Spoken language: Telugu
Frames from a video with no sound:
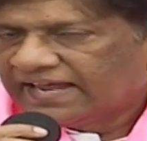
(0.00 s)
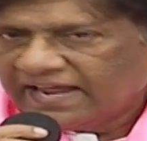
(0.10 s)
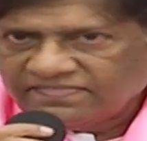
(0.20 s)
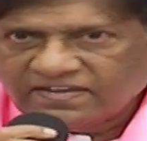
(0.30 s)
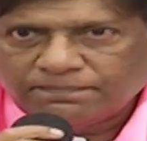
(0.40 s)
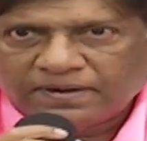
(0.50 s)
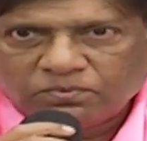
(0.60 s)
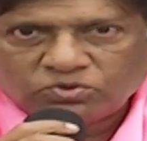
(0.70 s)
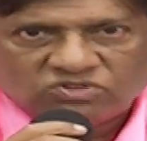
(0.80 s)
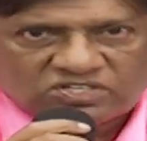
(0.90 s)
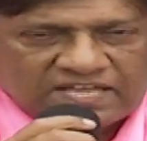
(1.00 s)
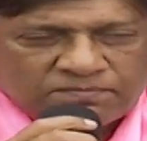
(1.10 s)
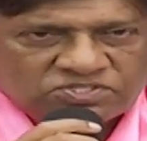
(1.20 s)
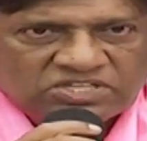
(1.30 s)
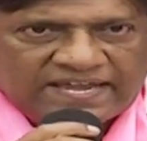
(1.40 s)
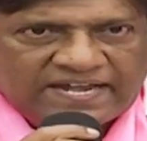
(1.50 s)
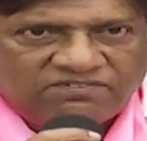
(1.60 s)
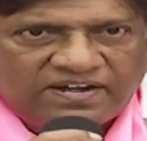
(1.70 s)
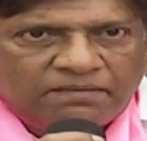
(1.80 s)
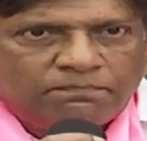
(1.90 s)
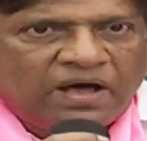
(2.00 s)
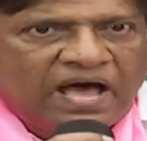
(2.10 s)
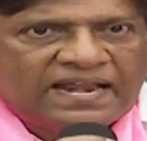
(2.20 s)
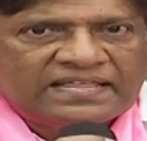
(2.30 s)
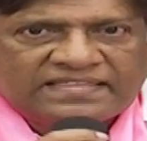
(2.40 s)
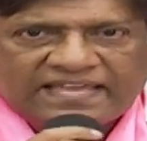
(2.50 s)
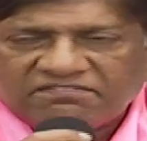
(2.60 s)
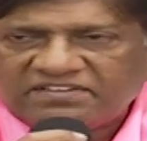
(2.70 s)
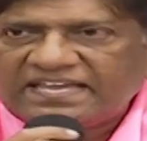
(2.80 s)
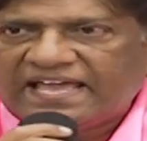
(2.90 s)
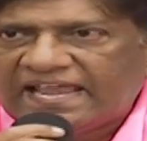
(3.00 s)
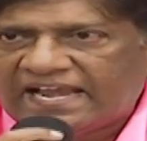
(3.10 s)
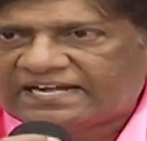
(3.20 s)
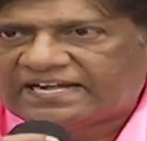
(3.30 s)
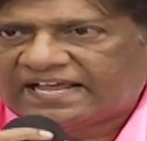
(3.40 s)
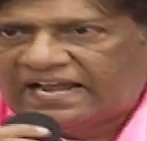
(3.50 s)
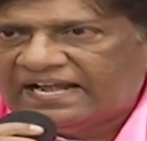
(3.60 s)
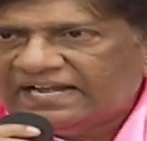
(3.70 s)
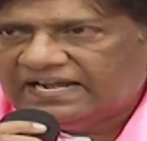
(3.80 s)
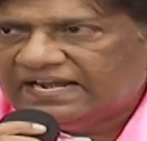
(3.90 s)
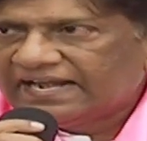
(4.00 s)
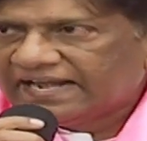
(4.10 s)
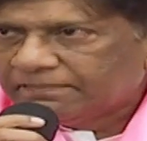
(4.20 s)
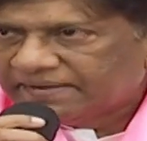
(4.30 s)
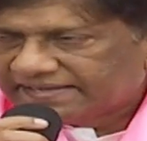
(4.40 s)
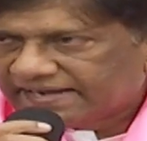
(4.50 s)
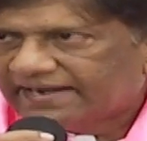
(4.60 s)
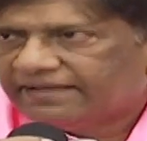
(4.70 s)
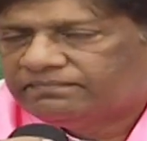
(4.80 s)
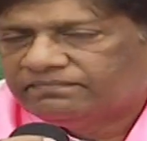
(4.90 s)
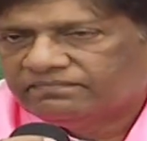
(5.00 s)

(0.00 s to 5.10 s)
కేంద్ర ప్రభుత్వ సంస్థ అయినటువంటి భారత్ హెవీ ఎలక్ట్రికల్ లిమిటెడ్